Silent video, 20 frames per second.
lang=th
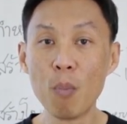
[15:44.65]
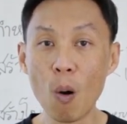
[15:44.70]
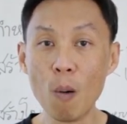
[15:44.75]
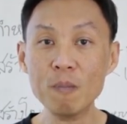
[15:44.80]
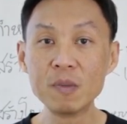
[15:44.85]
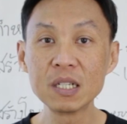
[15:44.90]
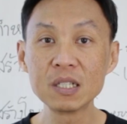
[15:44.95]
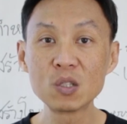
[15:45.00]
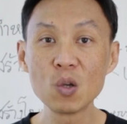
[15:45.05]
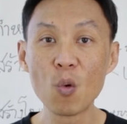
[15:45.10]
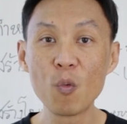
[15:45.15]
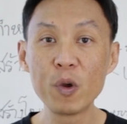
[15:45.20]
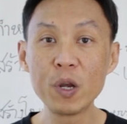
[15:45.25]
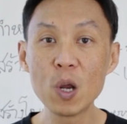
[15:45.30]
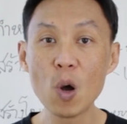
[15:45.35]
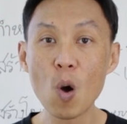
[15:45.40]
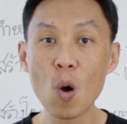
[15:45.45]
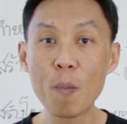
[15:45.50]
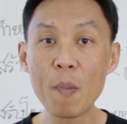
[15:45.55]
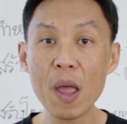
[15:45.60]
ผมจะส่งวิ
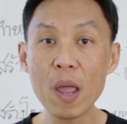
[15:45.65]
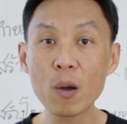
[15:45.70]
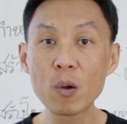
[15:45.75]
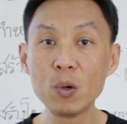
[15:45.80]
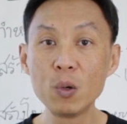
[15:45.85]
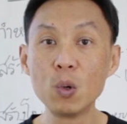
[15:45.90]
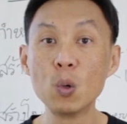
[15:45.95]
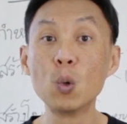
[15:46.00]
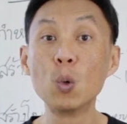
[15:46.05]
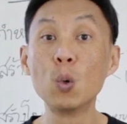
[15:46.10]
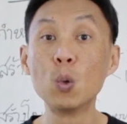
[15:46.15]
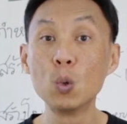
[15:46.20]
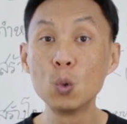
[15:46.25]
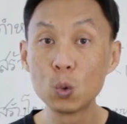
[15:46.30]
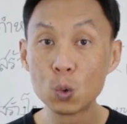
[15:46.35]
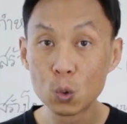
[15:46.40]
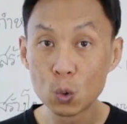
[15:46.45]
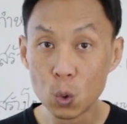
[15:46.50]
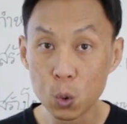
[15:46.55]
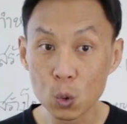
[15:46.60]
ดีโอไปให้คุณดู
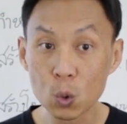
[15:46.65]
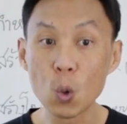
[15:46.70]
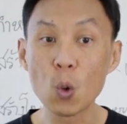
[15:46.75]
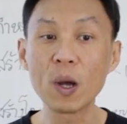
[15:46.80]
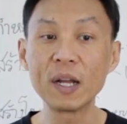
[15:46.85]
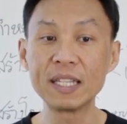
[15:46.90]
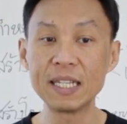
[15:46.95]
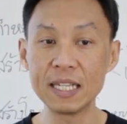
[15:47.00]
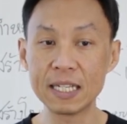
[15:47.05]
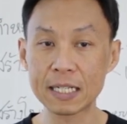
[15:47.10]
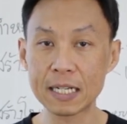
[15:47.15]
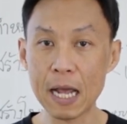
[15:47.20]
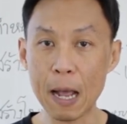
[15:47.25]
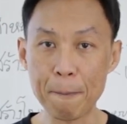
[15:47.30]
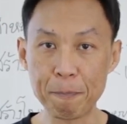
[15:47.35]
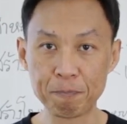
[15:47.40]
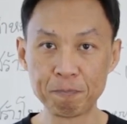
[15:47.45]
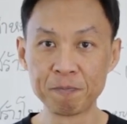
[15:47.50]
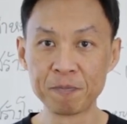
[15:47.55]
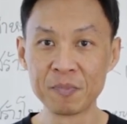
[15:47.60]
ทุกๆอาทิตย์ค
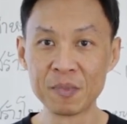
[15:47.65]
รับ